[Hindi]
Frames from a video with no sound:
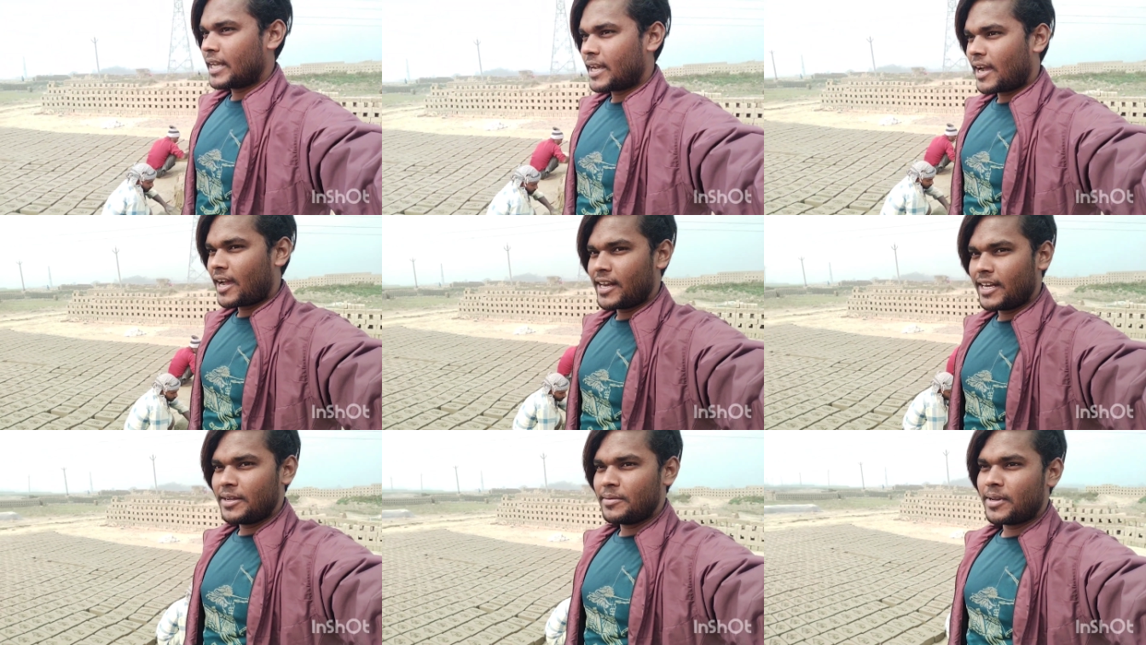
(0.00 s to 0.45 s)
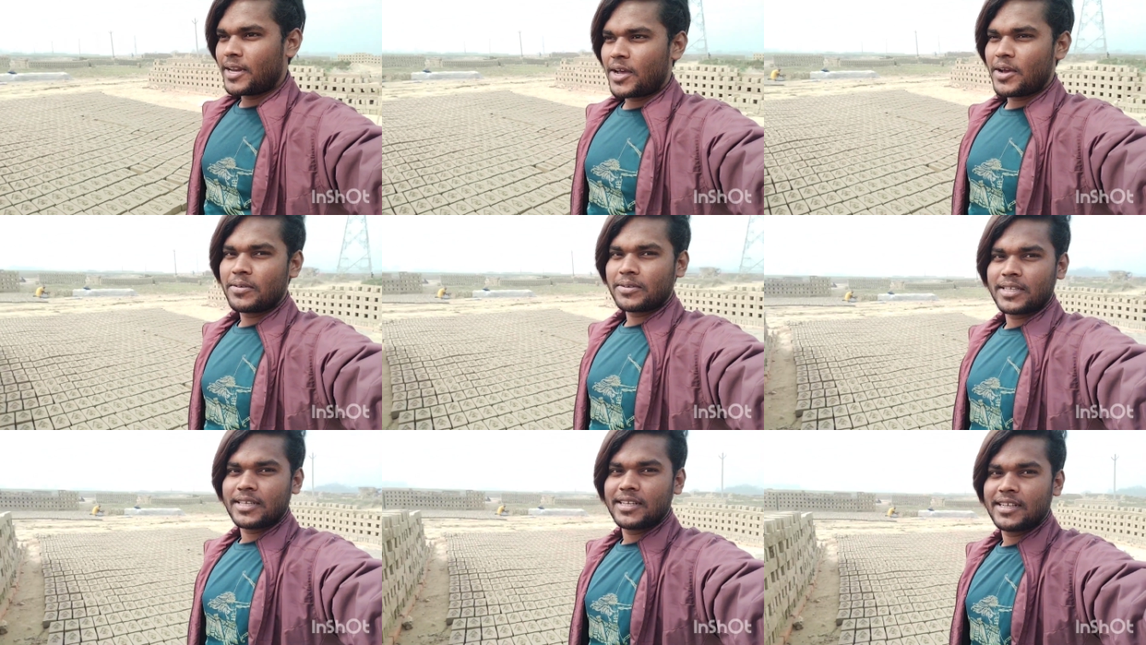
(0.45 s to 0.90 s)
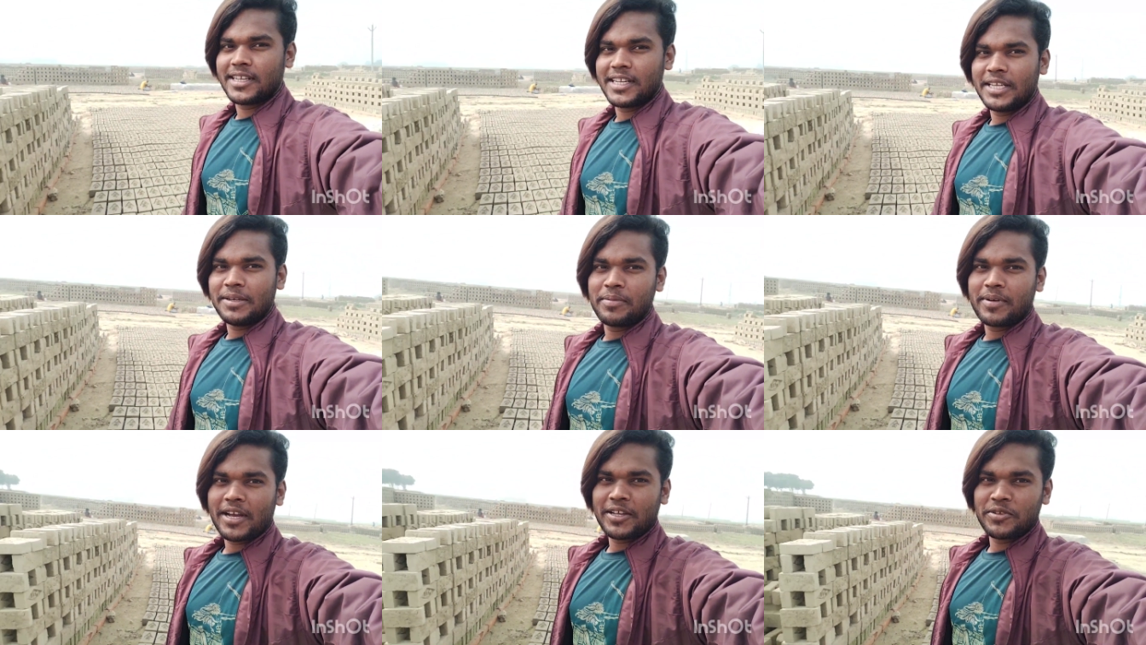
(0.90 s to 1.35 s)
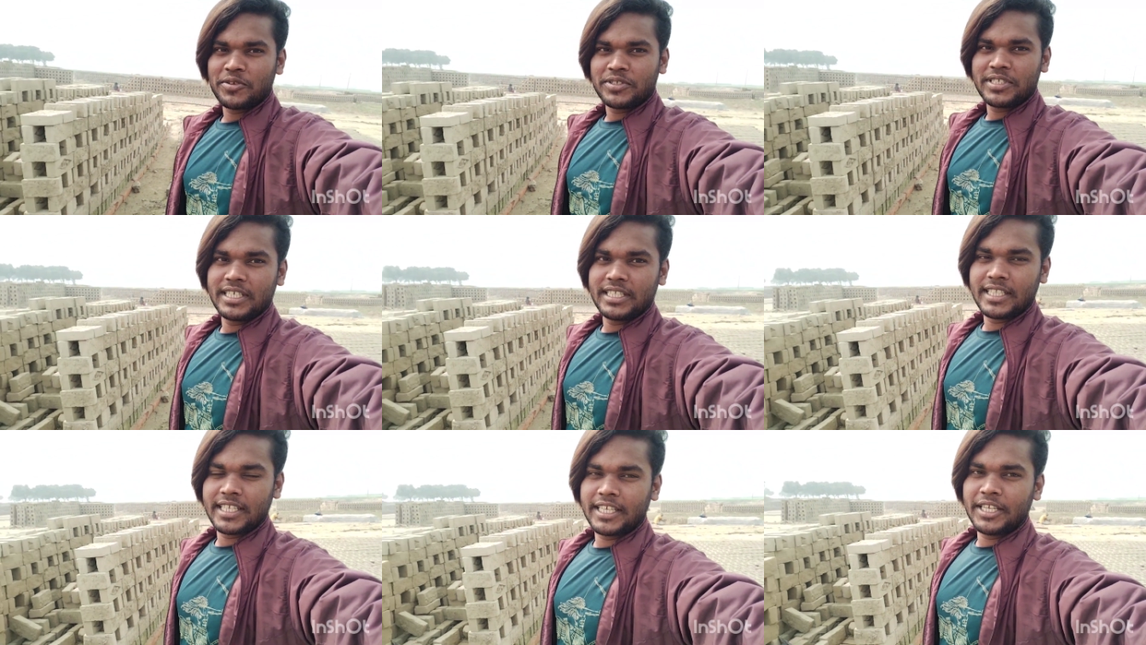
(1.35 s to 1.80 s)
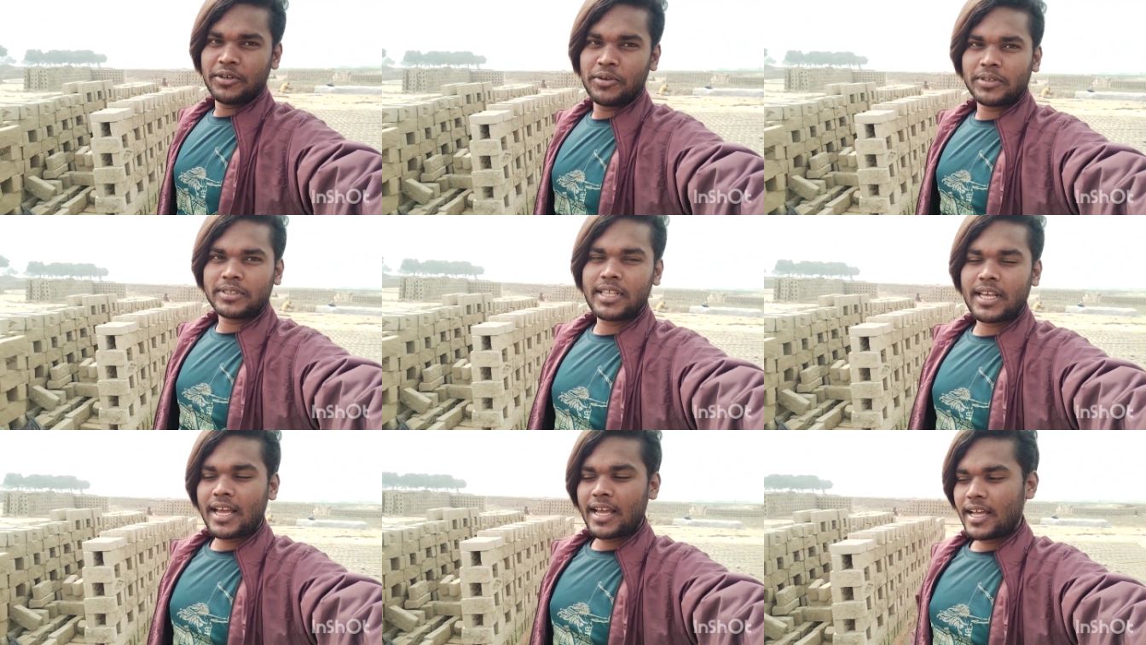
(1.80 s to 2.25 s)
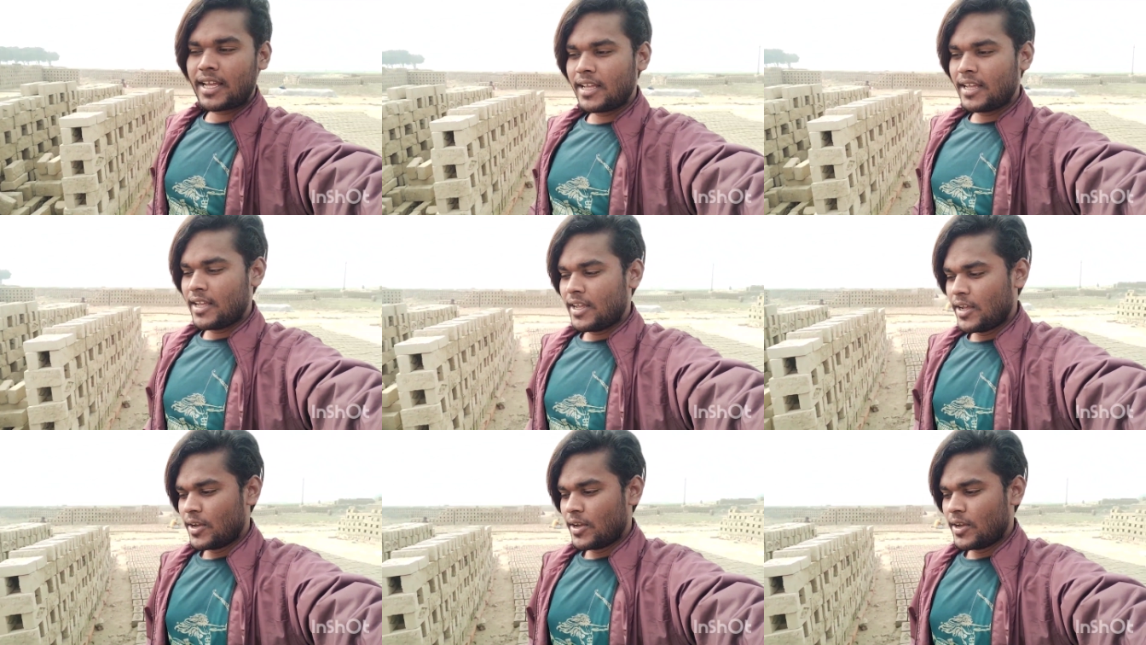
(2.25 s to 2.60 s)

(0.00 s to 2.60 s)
दिखाने वाला हूँ कि गरीब का जो ज़िंदगी होता है